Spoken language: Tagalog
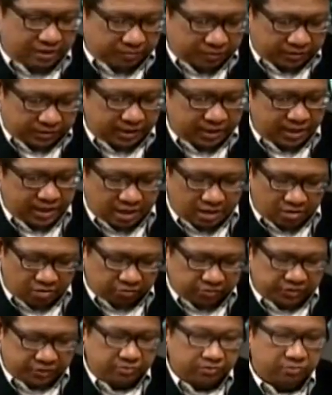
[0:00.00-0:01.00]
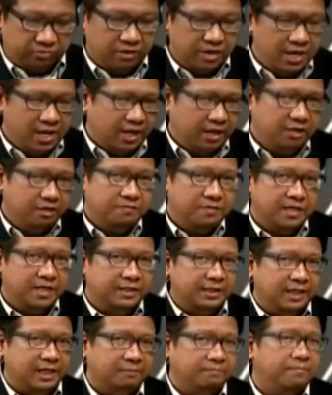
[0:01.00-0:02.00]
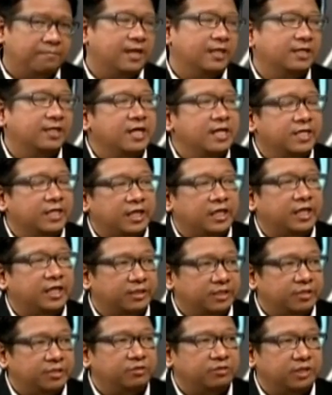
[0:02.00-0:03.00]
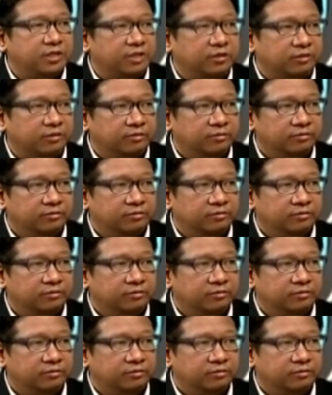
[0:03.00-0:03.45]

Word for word: Mr. Licao ko siguro. Ano yung mga setback na nakikita nyo rito?